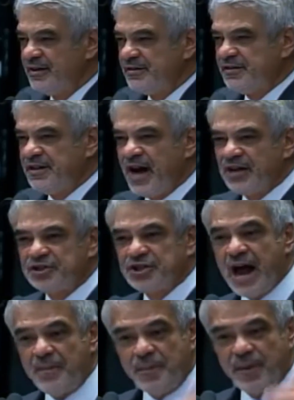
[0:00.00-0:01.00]
se a
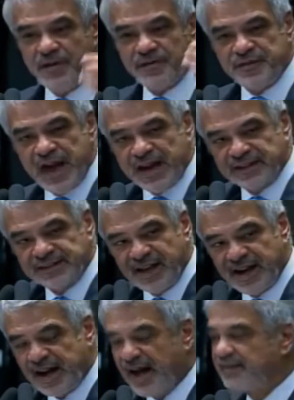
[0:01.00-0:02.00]
chapa vier a
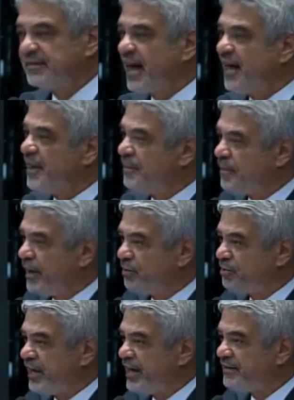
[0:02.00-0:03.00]
ser caçada
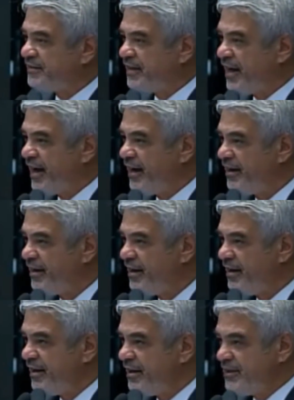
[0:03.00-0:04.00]
pelo TSE,
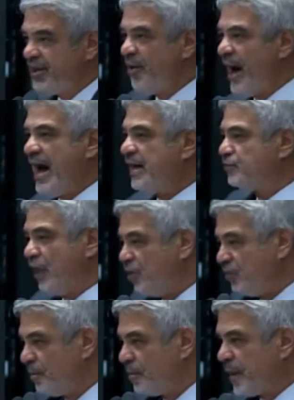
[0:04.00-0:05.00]
e não há
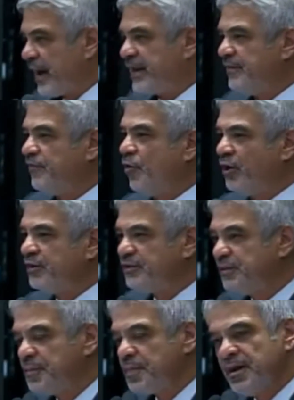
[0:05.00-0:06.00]
razão para que
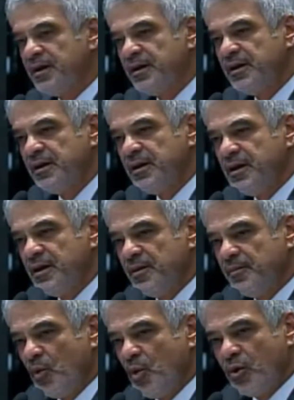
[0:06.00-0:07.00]
fosse,
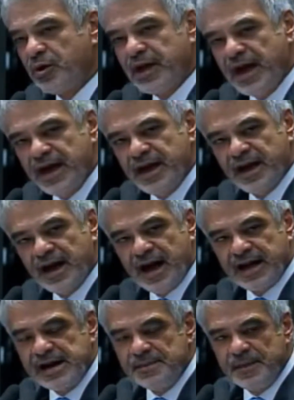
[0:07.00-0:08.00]
porque
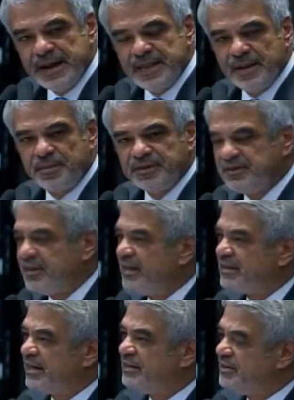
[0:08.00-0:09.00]
a campanha da
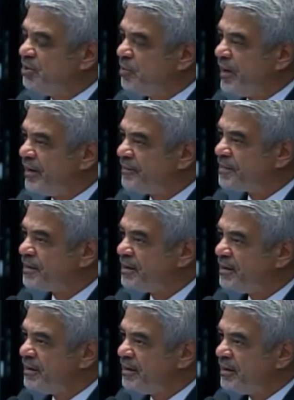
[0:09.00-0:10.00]
presidenta Dilma
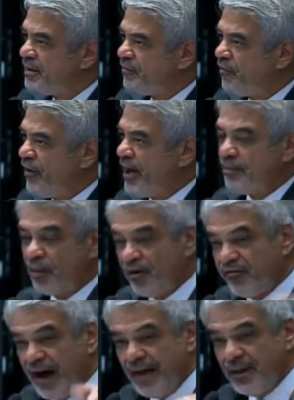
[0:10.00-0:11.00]
foi
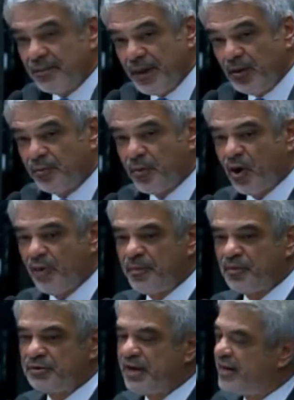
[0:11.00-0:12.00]
aprovada pelo
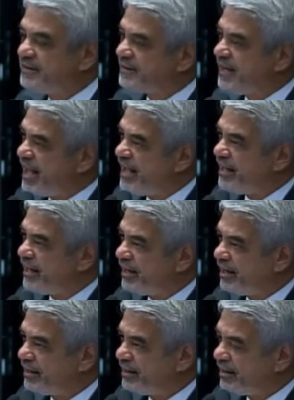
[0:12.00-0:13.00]
próprio TSE
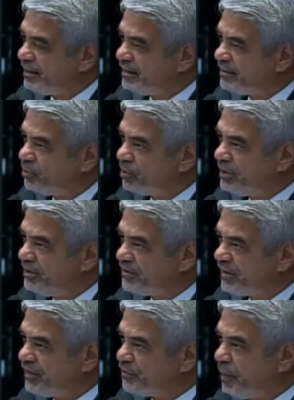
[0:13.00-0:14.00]
no que
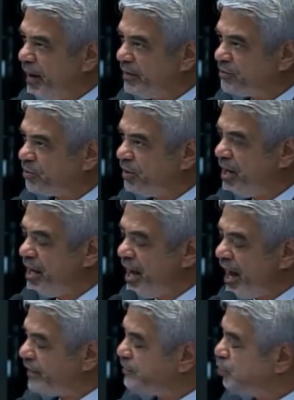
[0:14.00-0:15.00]
diz respeito
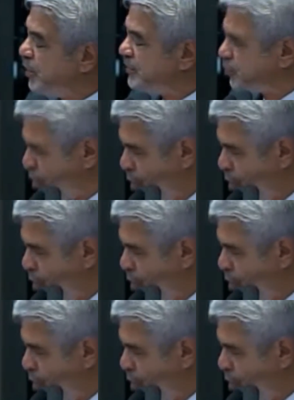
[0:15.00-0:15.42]
às suas